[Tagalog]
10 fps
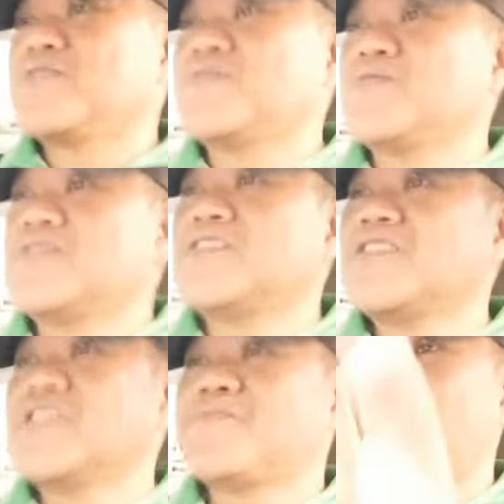school.
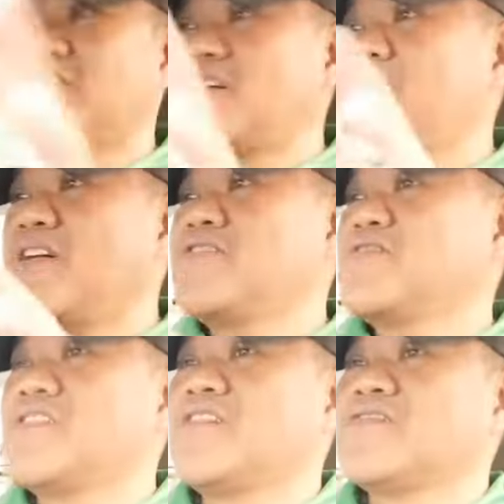Special
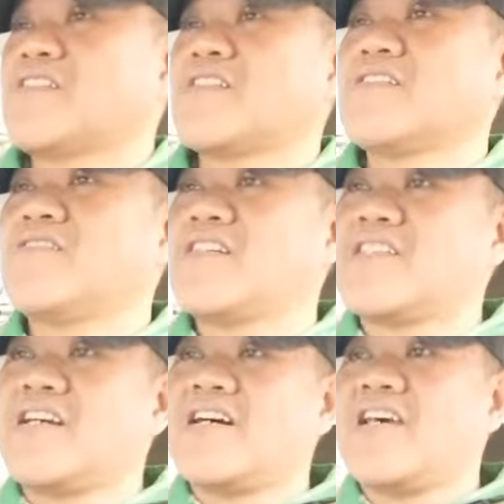mention lang yung tatlo
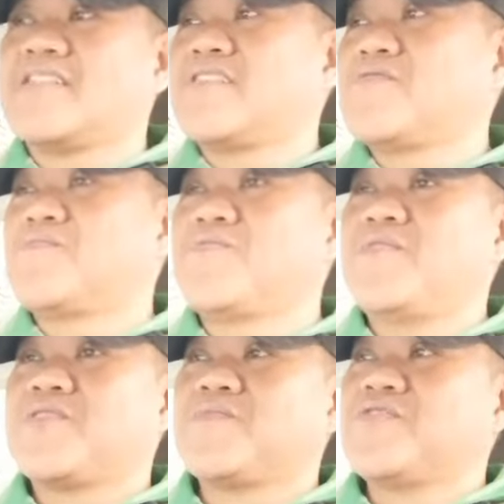kasi kaklase ko po
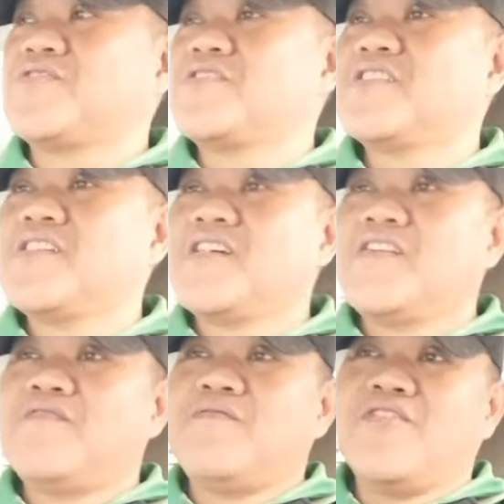mismo yun.
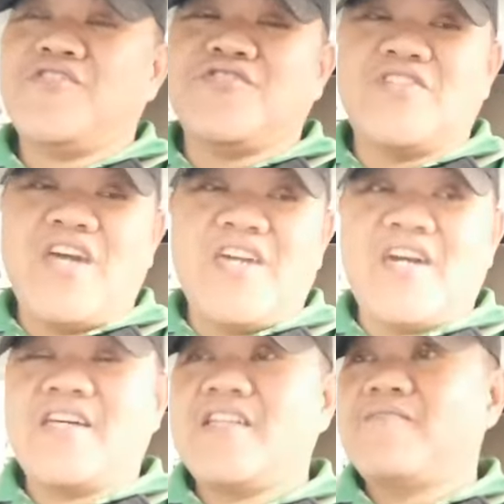For
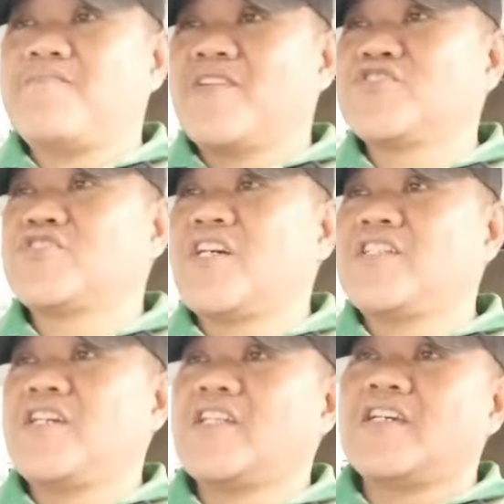Judea ng batch
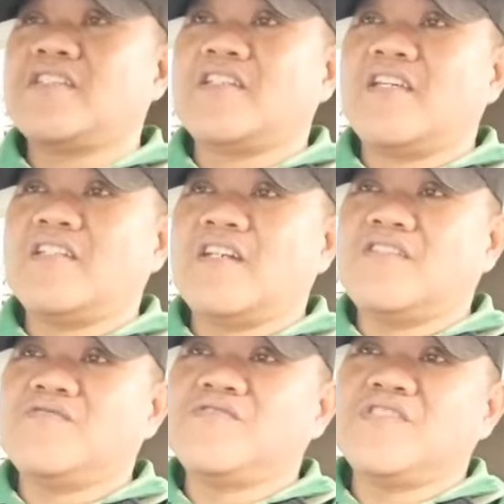1993 ng New